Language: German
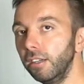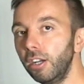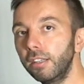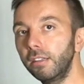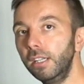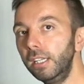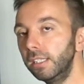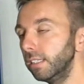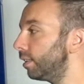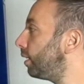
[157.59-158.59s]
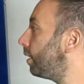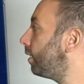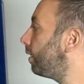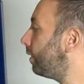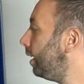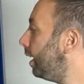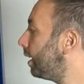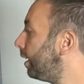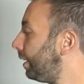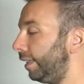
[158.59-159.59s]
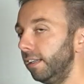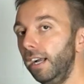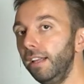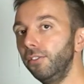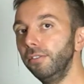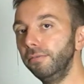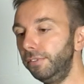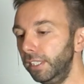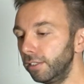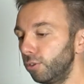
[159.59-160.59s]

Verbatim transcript: auch hat. Das hatte der Seeadler nicht. Also wieder